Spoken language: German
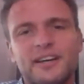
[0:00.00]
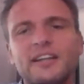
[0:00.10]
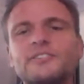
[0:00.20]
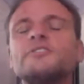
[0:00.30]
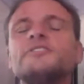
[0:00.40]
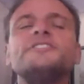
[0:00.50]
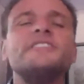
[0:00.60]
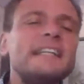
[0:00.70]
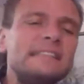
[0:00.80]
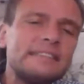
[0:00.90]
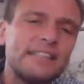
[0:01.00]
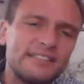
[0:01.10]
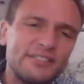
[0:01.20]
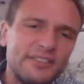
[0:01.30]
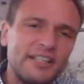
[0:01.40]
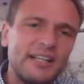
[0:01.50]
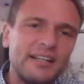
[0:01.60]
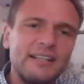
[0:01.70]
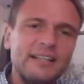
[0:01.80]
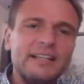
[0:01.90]
Also
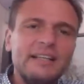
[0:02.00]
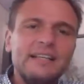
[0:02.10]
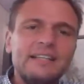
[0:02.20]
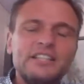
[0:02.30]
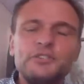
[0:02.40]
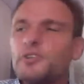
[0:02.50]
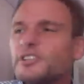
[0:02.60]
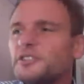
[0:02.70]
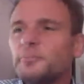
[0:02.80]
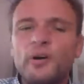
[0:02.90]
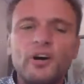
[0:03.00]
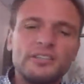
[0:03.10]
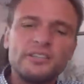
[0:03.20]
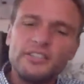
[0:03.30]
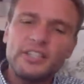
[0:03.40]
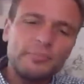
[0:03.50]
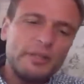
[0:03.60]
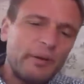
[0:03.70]
sensationell. Ich wurde supported, ich habe die